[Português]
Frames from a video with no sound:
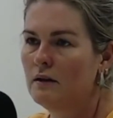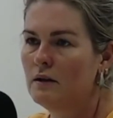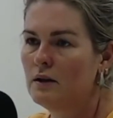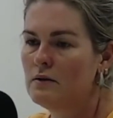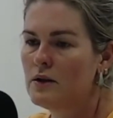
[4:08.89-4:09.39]

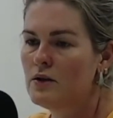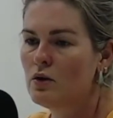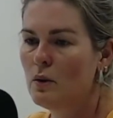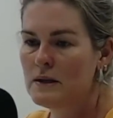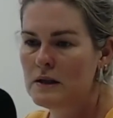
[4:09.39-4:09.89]
Então, se a gente
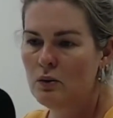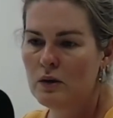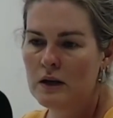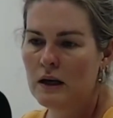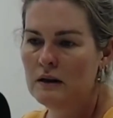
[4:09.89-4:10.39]
começar a
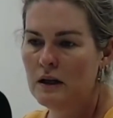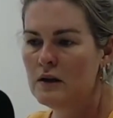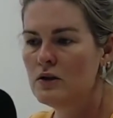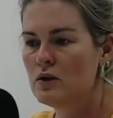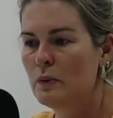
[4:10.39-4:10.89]
cuidar
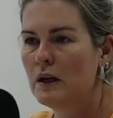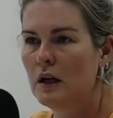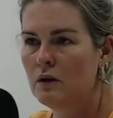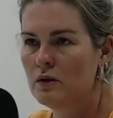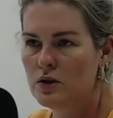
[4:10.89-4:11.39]
desde
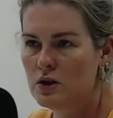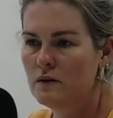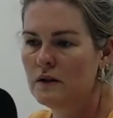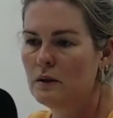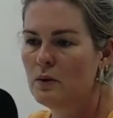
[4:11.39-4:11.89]
pequeno, a gente
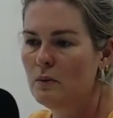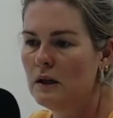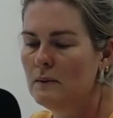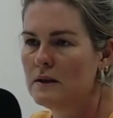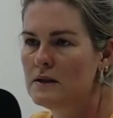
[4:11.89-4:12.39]
evita
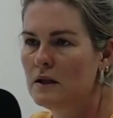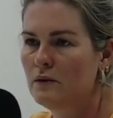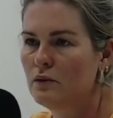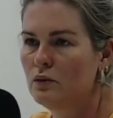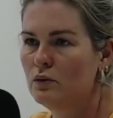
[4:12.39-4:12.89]
problemas, né?
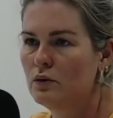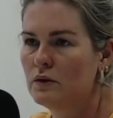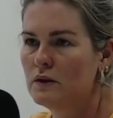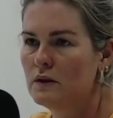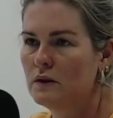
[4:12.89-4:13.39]

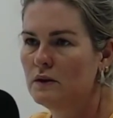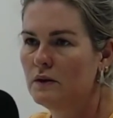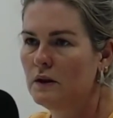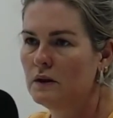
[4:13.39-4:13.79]
Futuros, enfim,